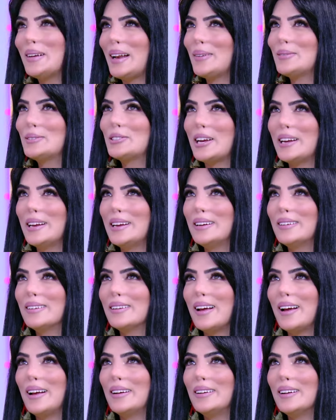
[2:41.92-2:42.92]
الهام شاهين
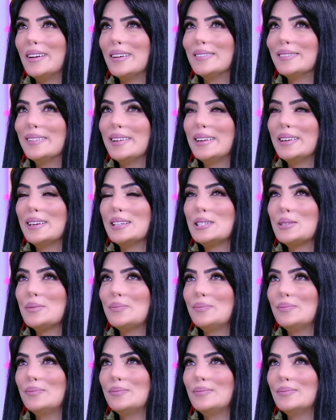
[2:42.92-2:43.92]
انا
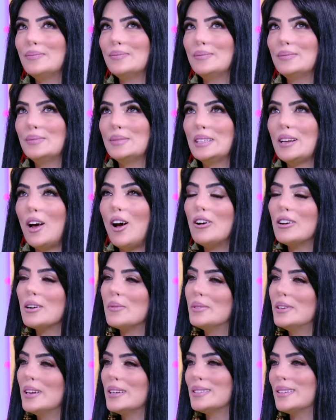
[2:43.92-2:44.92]
من اقرب
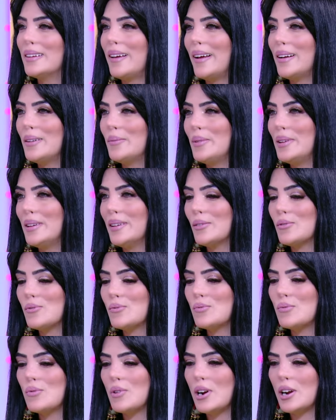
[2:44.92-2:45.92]
الناس لقلبي
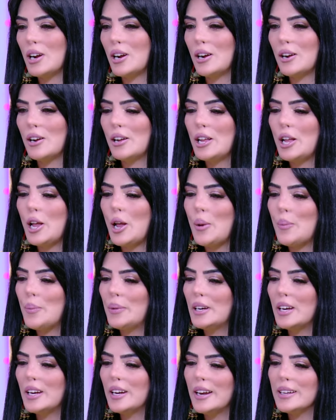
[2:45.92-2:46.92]
ومن
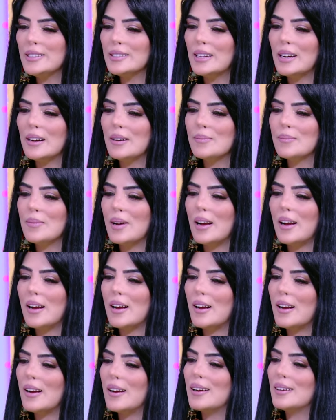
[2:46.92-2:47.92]
الناس لما
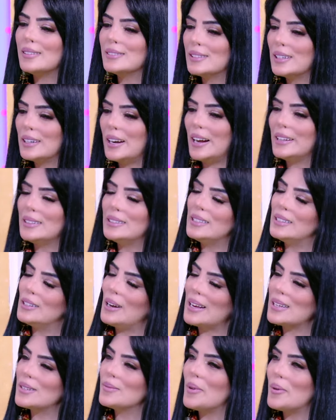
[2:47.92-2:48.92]
كان عندي
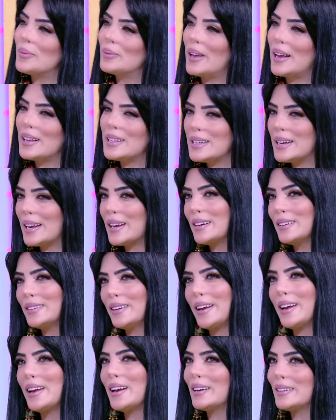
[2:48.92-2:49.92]
الازمه بتاعتي كانت
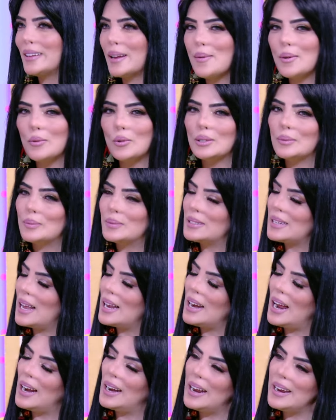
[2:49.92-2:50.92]
هي دايما بتسال
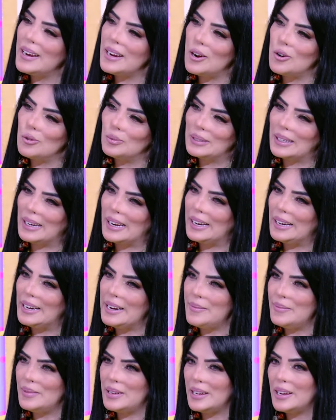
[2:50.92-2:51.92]
عليا
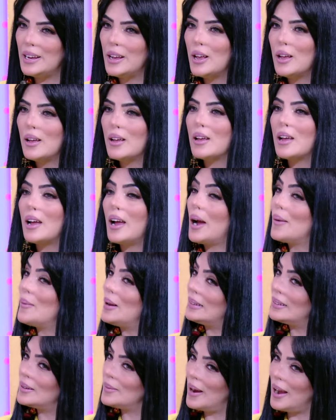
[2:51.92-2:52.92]
وبتكلمني
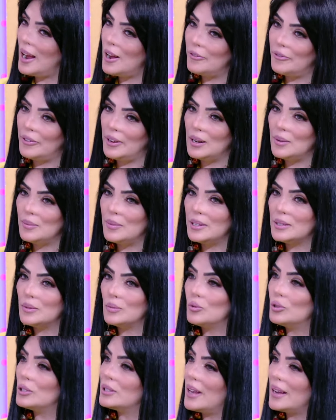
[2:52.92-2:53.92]
عملت معاها فيلم
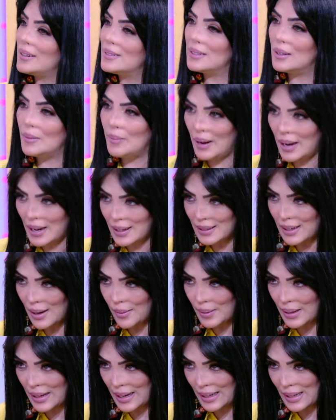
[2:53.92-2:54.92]
اسمه استاذ البلد
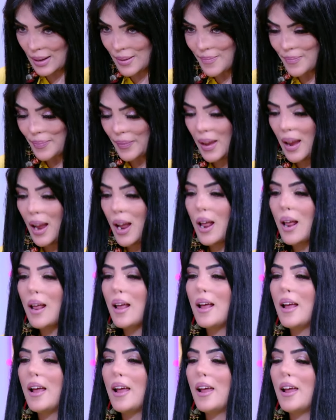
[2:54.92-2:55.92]
قبل كده
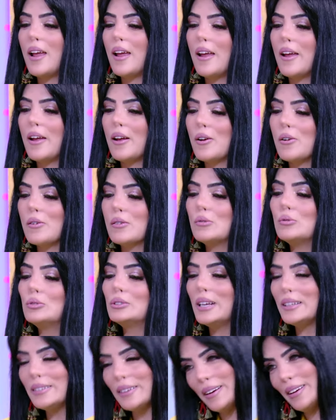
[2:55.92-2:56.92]
آه،
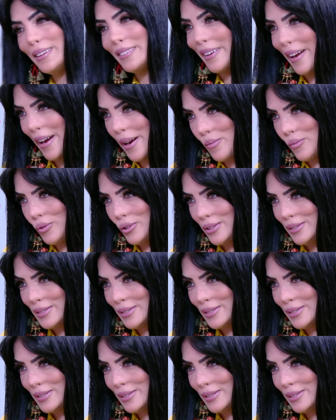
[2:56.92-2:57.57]
وده تاني تعامل